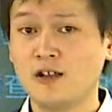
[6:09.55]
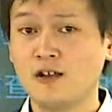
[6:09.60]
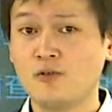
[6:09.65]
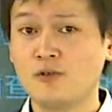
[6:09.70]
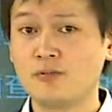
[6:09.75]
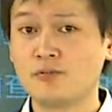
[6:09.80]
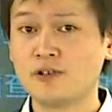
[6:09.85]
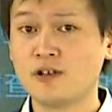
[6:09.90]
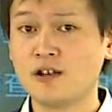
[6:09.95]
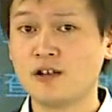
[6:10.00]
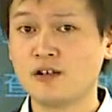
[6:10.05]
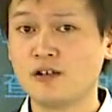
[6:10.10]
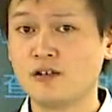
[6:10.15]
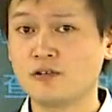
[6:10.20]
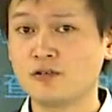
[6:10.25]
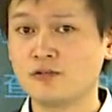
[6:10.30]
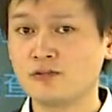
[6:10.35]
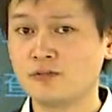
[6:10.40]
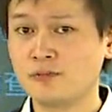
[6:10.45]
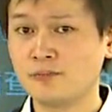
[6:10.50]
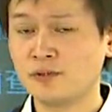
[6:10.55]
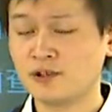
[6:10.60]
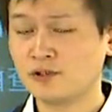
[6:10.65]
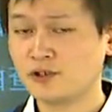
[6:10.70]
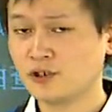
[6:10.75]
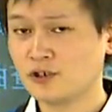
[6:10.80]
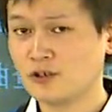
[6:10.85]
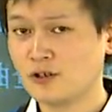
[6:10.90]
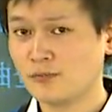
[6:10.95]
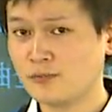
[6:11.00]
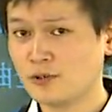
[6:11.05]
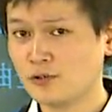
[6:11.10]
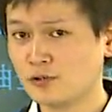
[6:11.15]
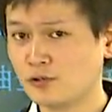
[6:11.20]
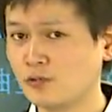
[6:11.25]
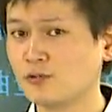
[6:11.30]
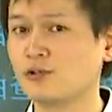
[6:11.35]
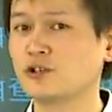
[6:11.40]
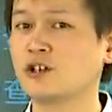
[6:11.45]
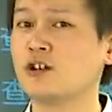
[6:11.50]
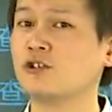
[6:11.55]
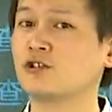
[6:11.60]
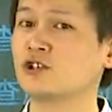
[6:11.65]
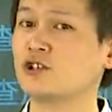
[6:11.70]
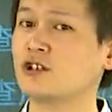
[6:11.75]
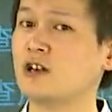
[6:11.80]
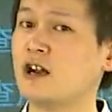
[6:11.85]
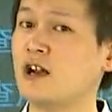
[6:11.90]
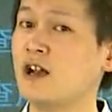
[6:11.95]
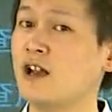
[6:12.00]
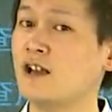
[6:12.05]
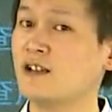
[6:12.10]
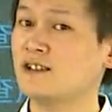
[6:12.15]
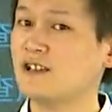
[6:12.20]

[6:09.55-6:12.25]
我不知道同学们平时有没有去过超市啊，